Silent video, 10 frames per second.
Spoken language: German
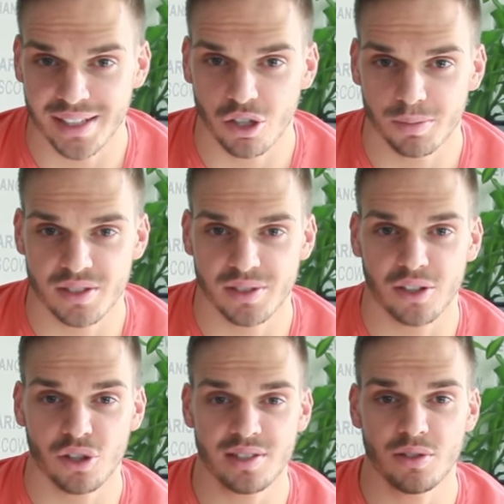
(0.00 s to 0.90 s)
Da kommt ihr zu einer
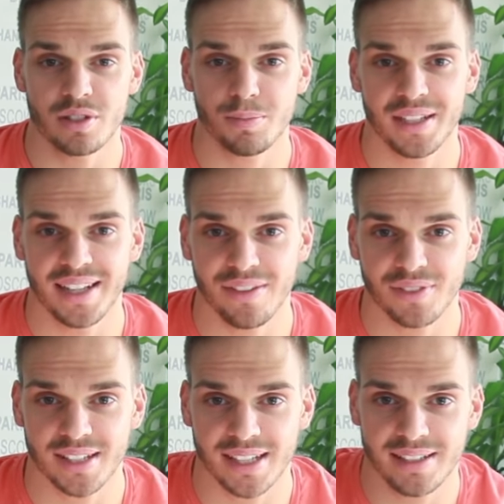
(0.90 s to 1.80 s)
kostenlosen
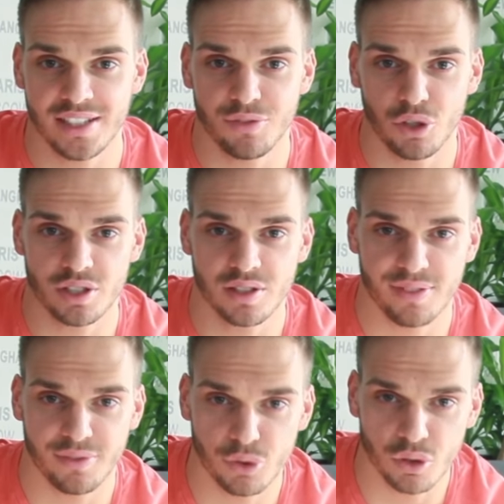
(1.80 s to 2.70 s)
PDF-Datei, die ich für euch zur
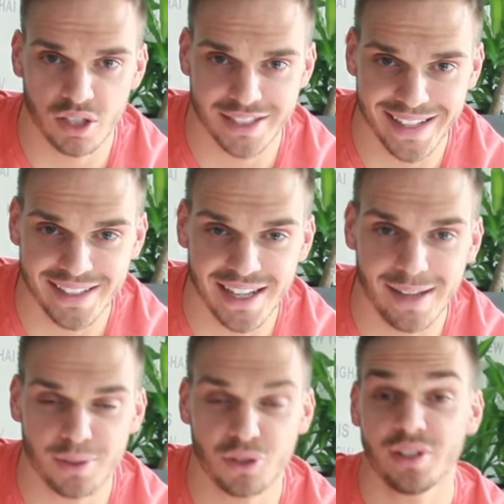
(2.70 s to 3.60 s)
Verfügung gestellt
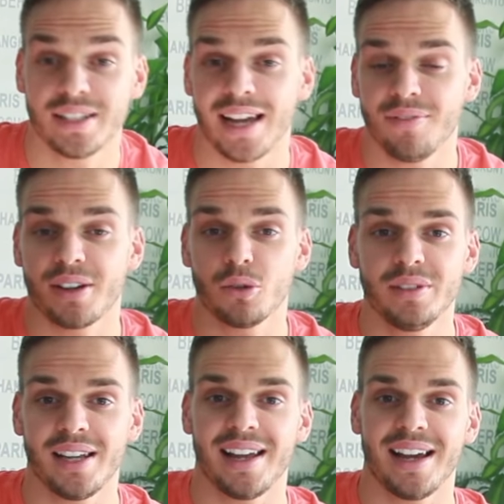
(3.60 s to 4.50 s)
habe. Könnt ihr einfach
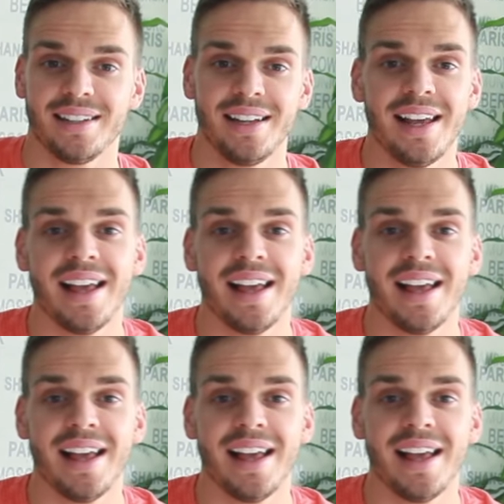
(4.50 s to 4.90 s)
runterladen.